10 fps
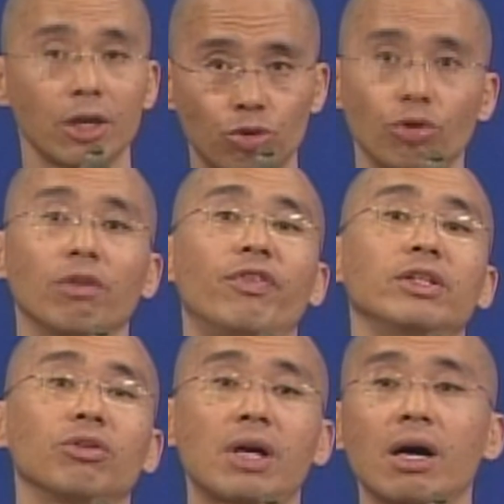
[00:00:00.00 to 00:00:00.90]
它的学
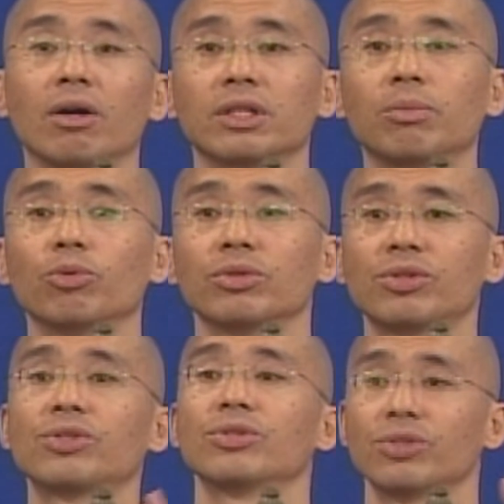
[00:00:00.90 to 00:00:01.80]
分就刚好差不
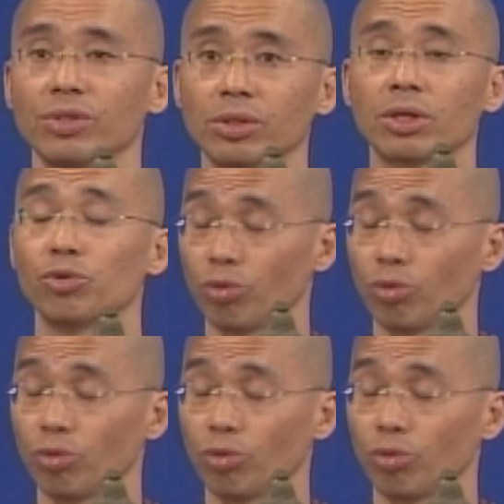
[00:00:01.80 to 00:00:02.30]
多是四十